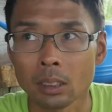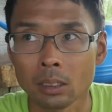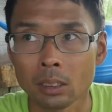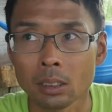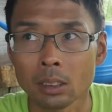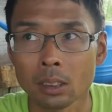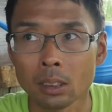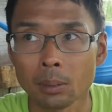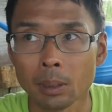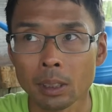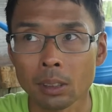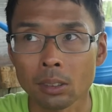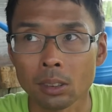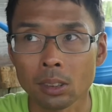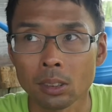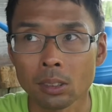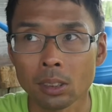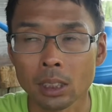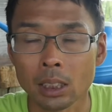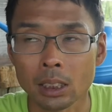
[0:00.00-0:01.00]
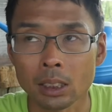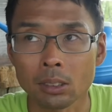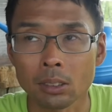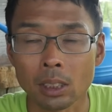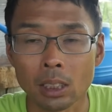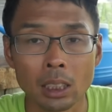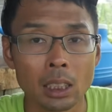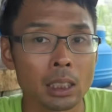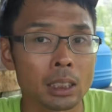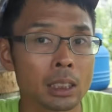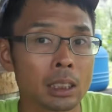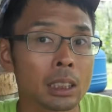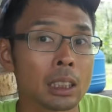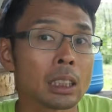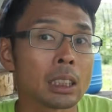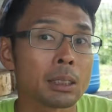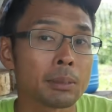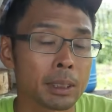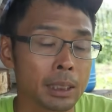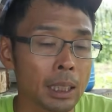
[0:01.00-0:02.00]
うん、トマト、キュウリ、ナスとかで実
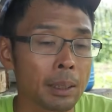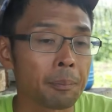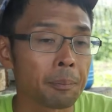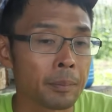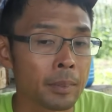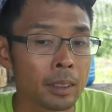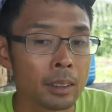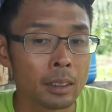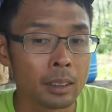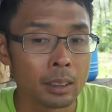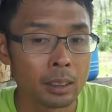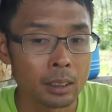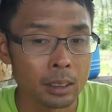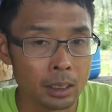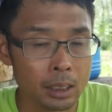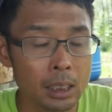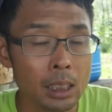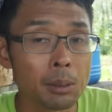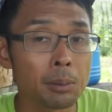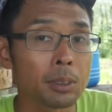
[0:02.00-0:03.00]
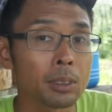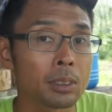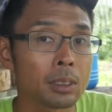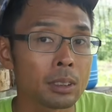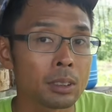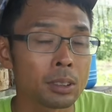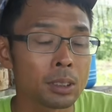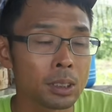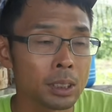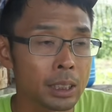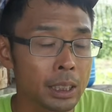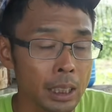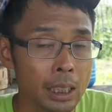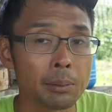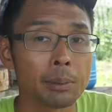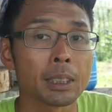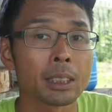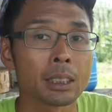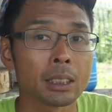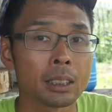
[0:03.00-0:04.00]
験しました。いずれも普通にで
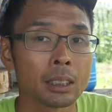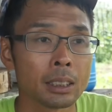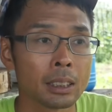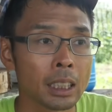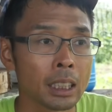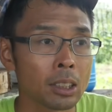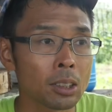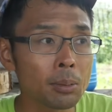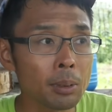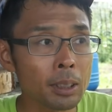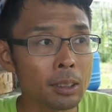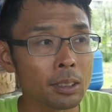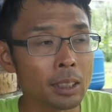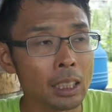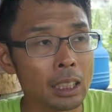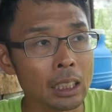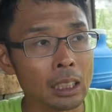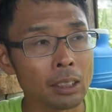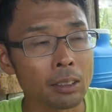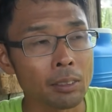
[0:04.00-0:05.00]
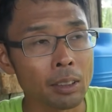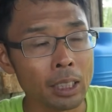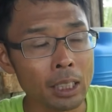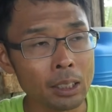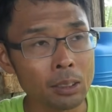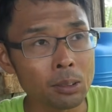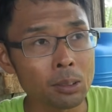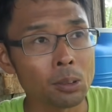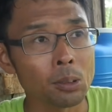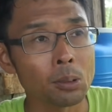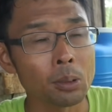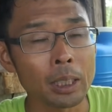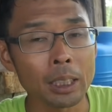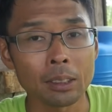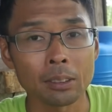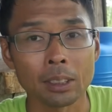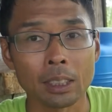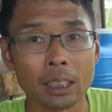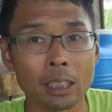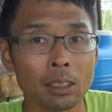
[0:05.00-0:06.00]
きます。で、トマトなんかは割と
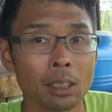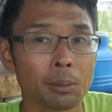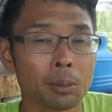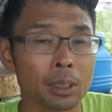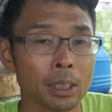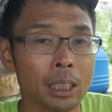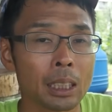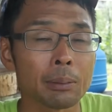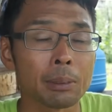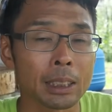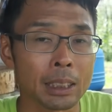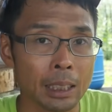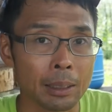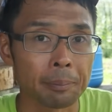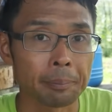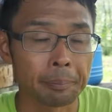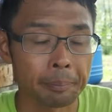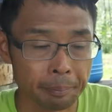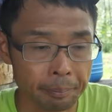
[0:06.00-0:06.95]
親と似たようなものできました。うん。